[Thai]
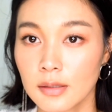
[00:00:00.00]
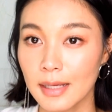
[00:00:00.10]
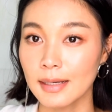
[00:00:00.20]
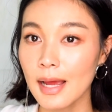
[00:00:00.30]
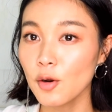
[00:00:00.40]
ว
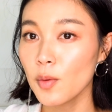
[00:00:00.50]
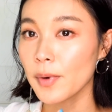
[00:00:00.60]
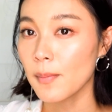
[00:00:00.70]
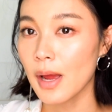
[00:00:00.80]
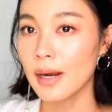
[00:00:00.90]
แต่งหน้าโดย
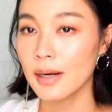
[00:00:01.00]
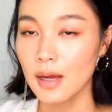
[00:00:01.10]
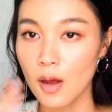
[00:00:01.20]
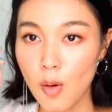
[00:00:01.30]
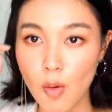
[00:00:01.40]
ประมาณ
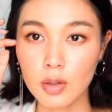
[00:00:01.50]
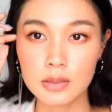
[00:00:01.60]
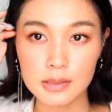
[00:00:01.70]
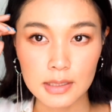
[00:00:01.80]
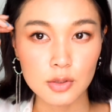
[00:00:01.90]
นะคะ6
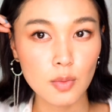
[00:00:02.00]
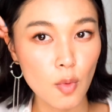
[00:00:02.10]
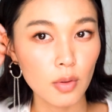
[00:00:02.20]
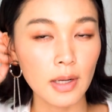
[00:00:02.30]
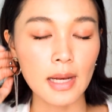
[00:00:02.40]
7 ชั่ว
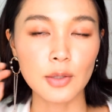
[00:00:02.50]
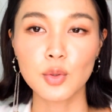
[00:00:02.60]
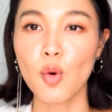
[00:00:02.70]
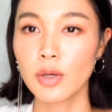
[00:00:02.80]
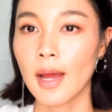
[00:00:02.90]
โมงได้แล้วทุ
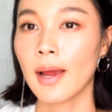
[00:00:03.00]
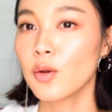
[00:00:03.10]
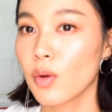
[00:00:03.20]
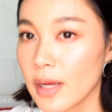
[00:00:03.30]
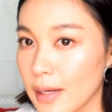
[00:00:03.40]
กคนอยากให้ดูใก